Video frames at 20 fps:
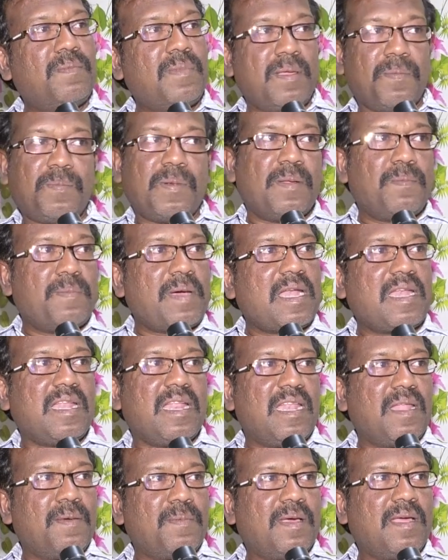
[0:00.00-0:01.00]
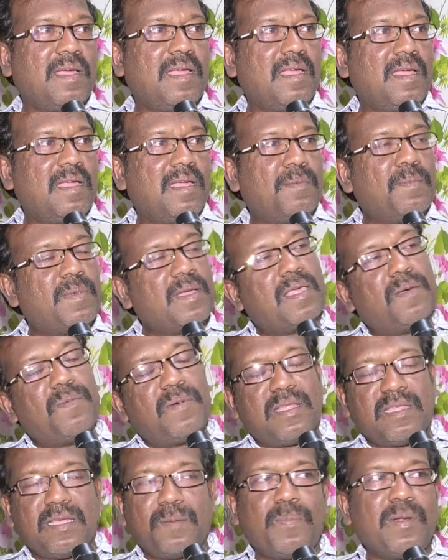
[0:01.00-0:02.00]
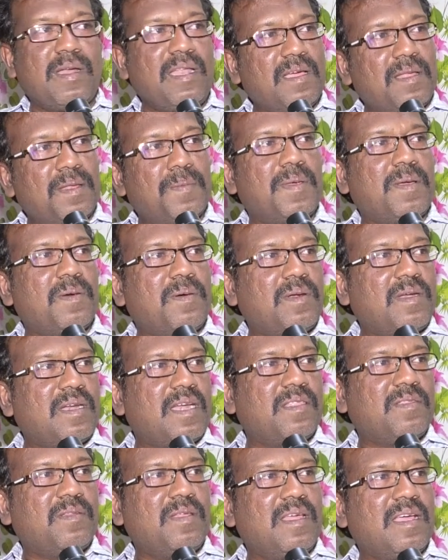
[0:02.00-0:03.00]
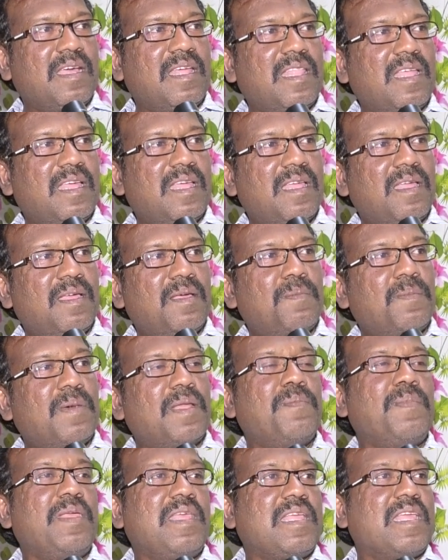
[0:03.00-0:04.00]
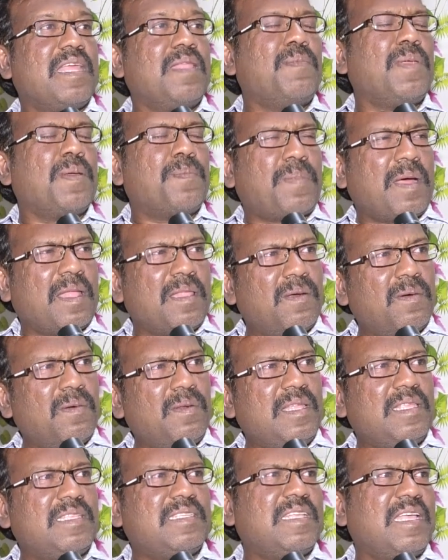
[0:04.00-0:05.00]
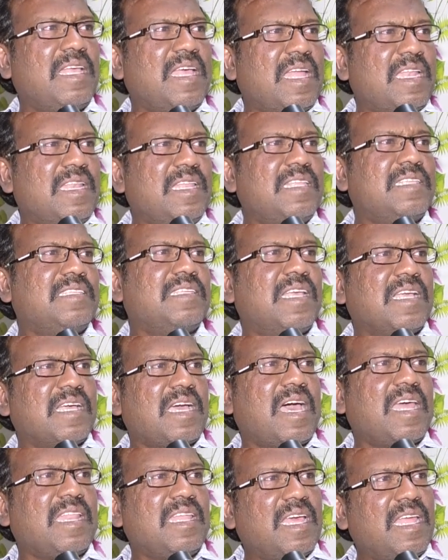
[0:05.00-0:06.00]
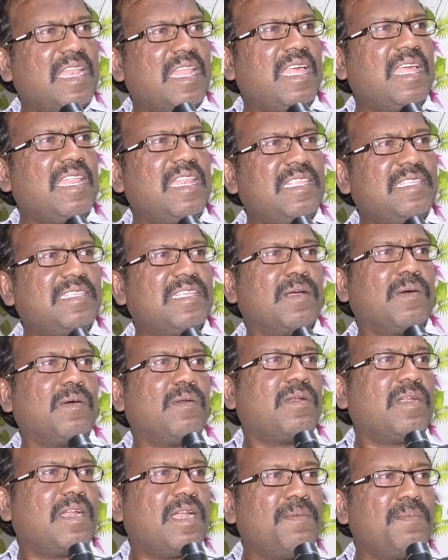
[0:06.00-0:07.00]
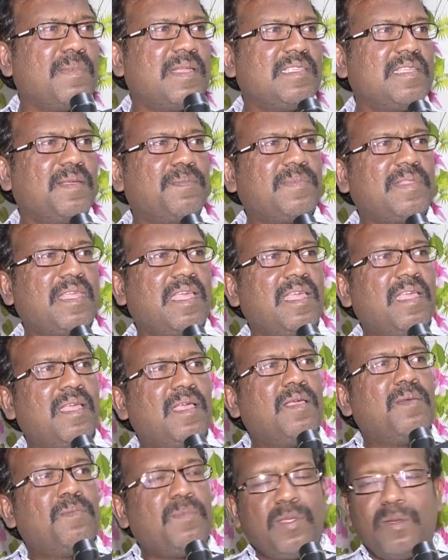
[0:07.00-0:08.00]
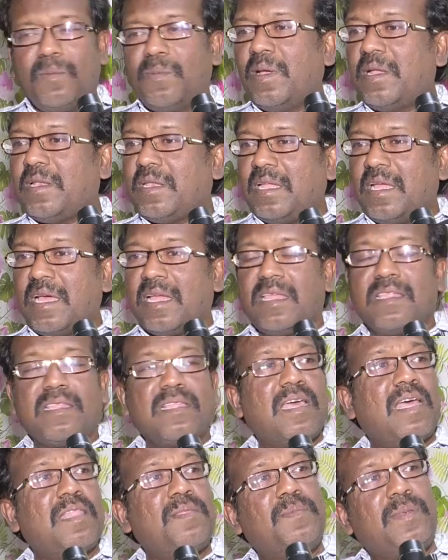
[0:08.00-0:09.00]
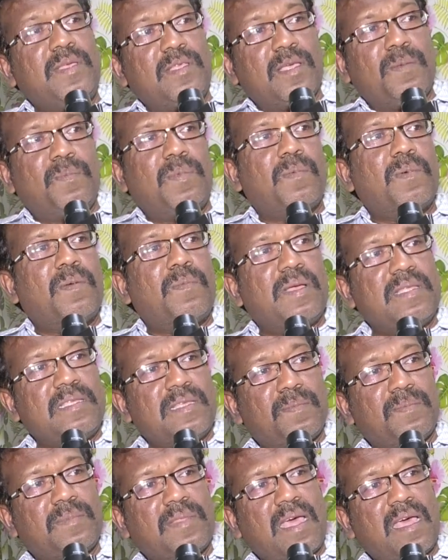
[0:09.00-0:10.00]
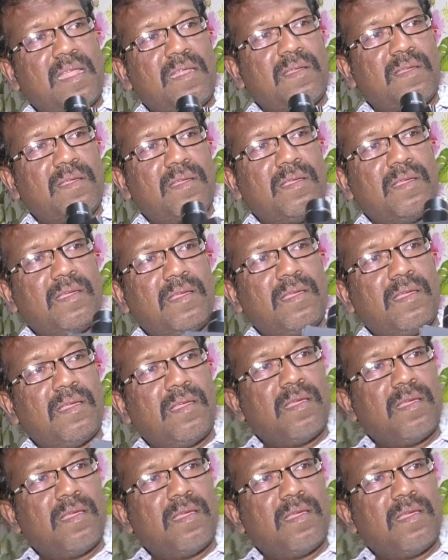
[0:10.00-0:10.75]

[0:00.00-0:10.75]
మేము ఎప్పుడన్నా మాట్లాడినామా మాకు ఎవరు సపోర్ట్ లేకుండా మేము కొట్లాడుతున్నాం కదా మరి మీకేం మీకు పదవులు ఇచ్చే అన్ని ఇచ్చే కార్యాలయాలు ఇచ్చే కొట్టాడమని చెప్తే మీరు పోయి టీఆర్ఎస్ కాదు బీజేపీ బొమ్మని చెప్తారు అయితే